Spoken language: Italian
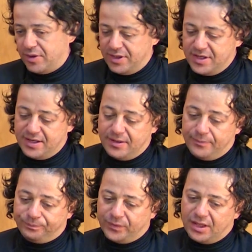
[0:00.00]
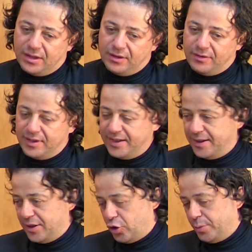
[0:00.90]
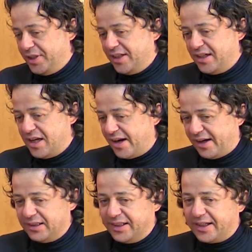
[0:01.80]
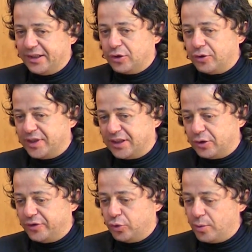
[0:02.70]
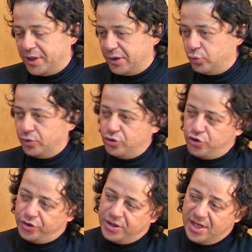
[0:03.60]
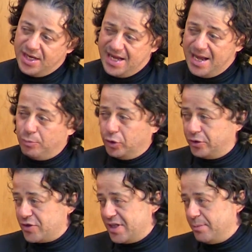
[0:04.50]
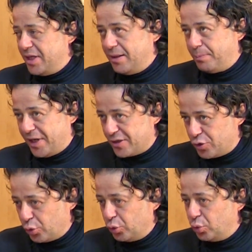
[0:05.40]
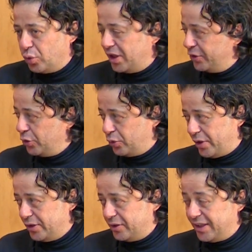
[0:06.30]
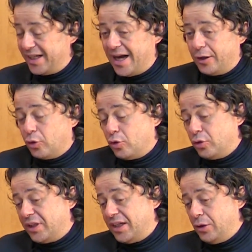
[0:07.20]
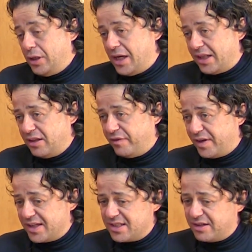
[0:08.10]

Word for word: ehm, eh, come dire, il Real Decreto 99-2011, è molto simile per struttura al dottorato italiano, con la differenza